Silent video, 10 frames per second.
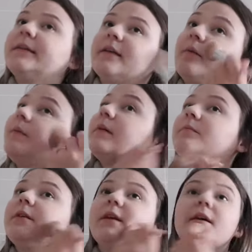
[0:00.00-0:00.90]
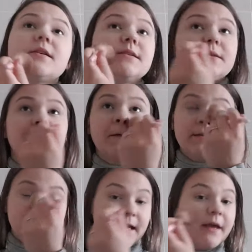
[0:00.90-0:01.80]
etapem jest y,
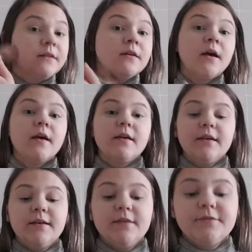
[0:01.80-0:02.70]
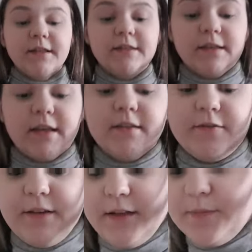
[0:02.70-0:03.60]
sen i wtedy, kiedy
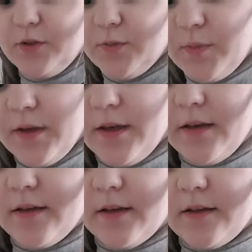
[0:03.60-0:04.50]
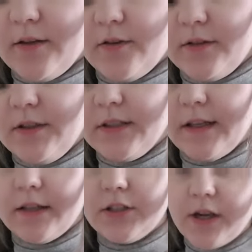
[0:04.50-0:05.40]
Filip śpi, kiedy on idzie
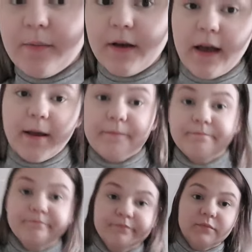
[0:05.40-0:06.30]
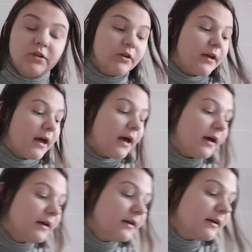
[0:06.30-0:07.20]
na drzemkę, to
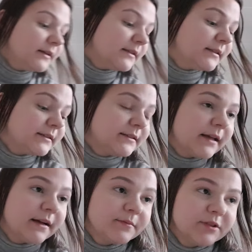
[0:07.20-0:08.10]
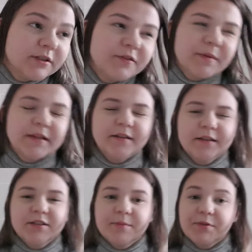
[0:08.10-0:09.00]
ja y, staram się, nawet
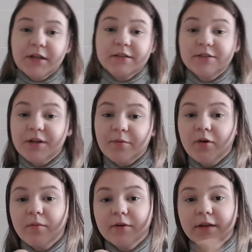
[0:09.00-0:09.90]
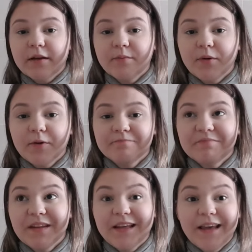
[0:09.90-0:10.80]
jeszcze przed drzemką on
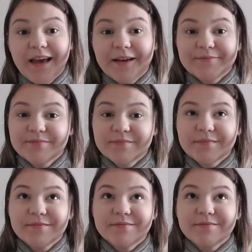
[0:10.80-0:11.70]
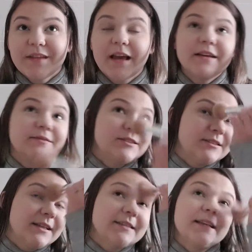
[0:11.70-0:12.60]
albo je mm,
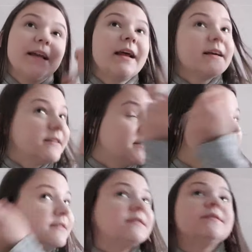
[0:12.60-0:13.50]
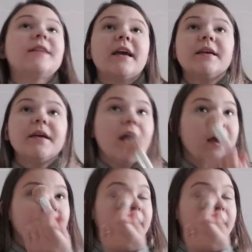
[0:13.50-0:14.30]
jakiś deserek, y, taki,